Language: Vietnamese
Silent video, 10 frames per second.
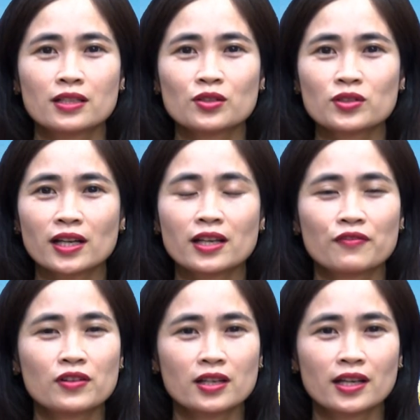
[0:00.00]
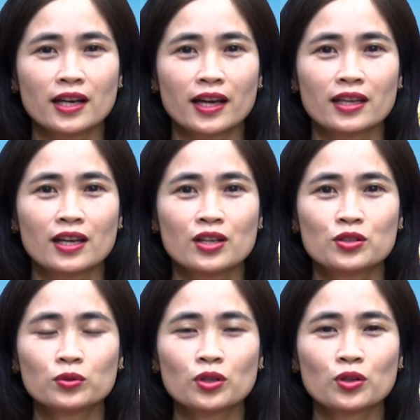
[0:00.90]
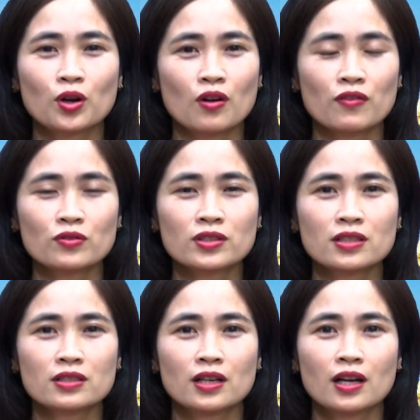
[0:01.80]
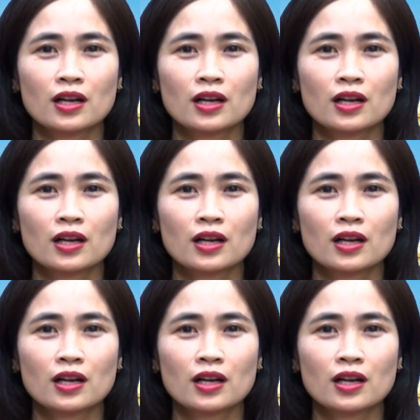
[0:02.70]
Trong trang địa phương kỳ này, chúng tôi có phóng sự